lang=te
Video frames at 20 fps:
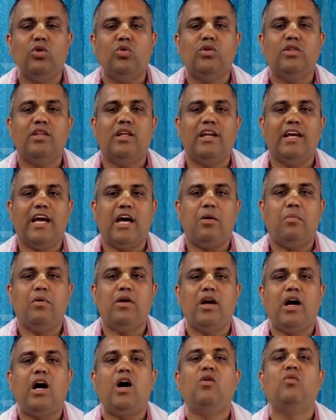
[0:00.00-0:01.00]
రెండు వందల
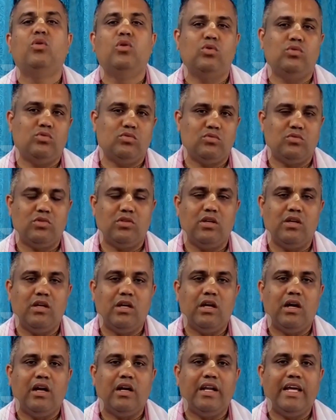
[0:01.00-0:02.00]
యాభై ఆవులు
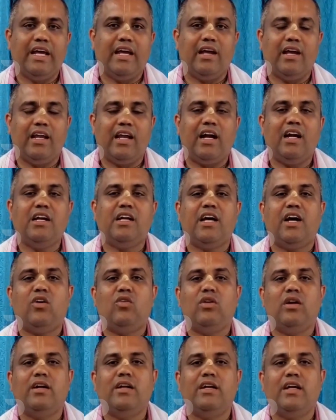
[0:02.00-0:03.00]
ఎలాంటి
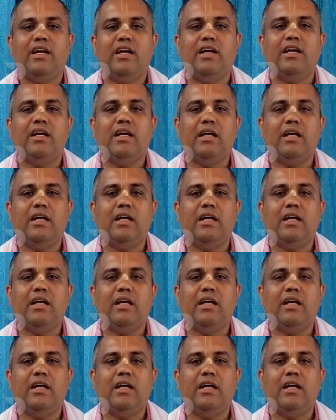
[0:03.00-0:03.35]
ఆవులు అంటే